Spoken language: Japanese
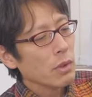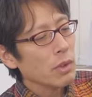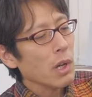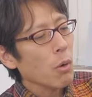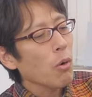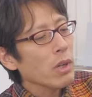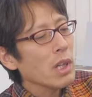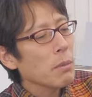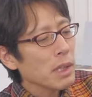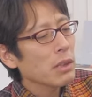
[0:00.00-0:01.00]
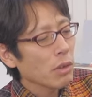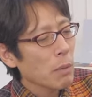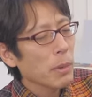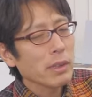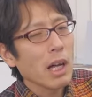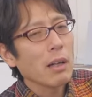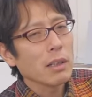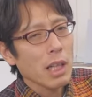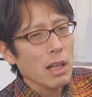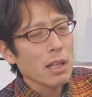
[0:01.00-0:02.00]
それで OEM だとやっぱ
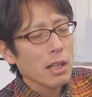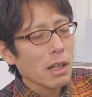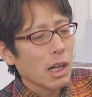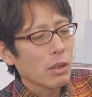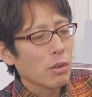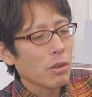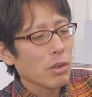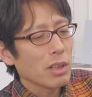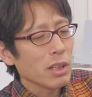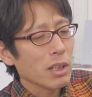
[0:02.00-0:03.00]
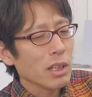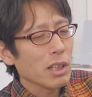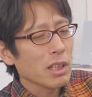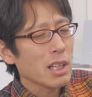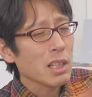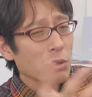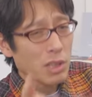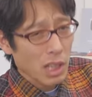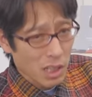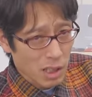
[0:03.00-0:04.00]
ね他社の
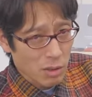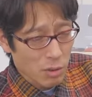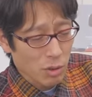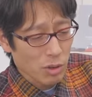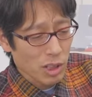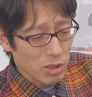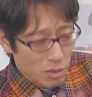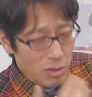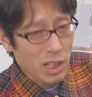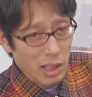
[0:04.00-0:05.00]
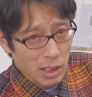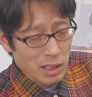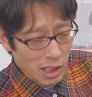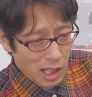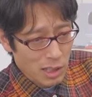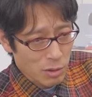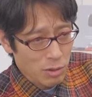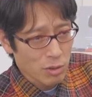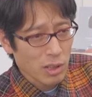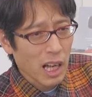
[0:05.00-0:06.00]
製品ということで作るだけですからそ
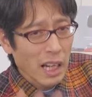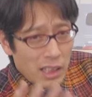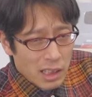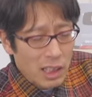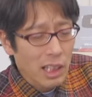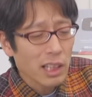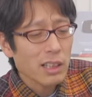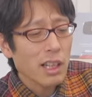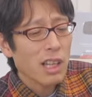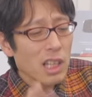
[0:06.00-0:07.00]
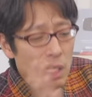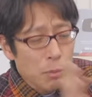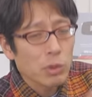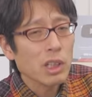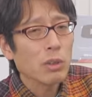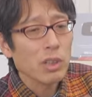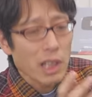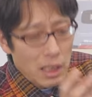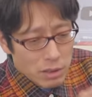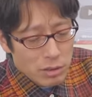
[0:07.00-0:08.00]
うすると買い叩かれていいもんなの
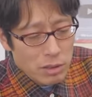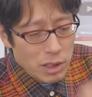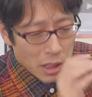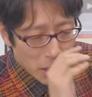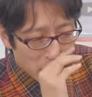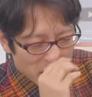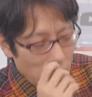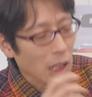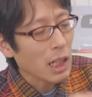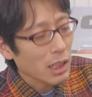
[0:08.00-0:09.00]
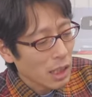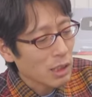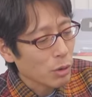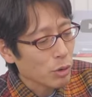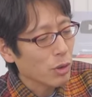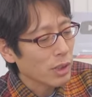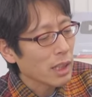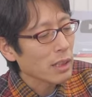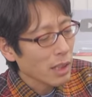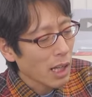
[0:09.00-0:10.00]
に安く叩かれてってことに
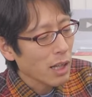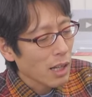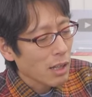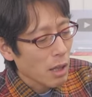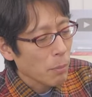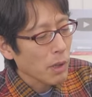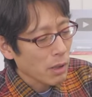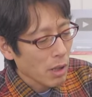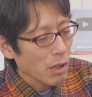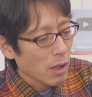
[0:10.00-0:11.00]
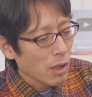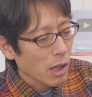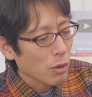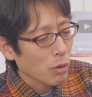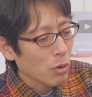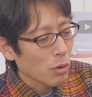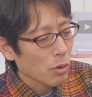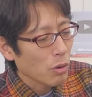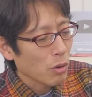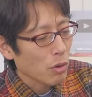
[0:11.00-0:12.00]
なってやっぱりねでい
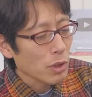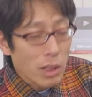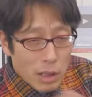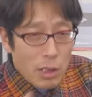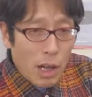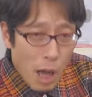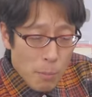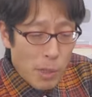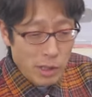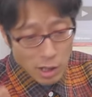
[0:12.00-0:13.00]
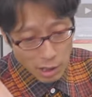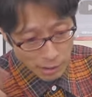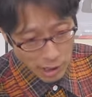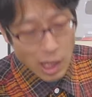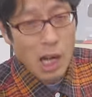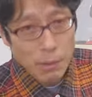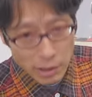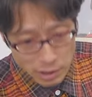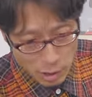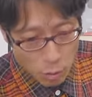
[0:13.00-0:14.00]
て販売単価は高い
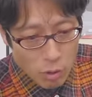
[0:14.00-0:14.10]
わけですね